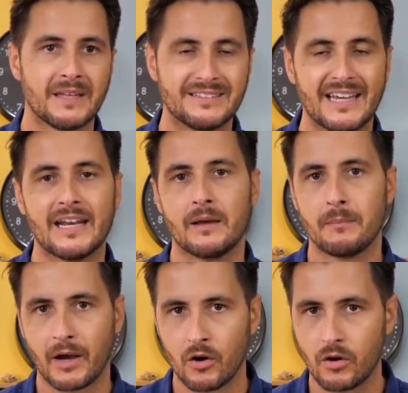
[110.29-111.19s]
tiene
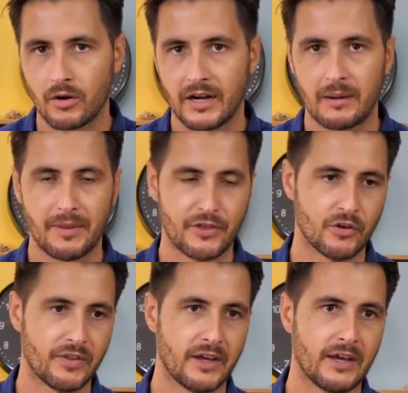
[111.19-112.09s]
mejor
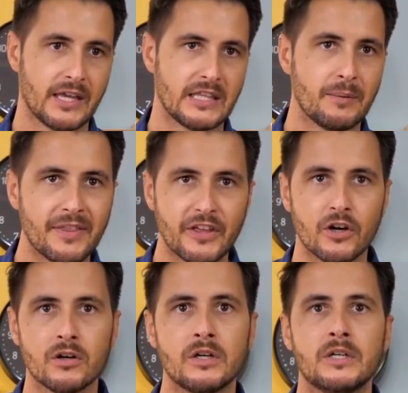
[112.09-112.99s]
grabación de, vídeo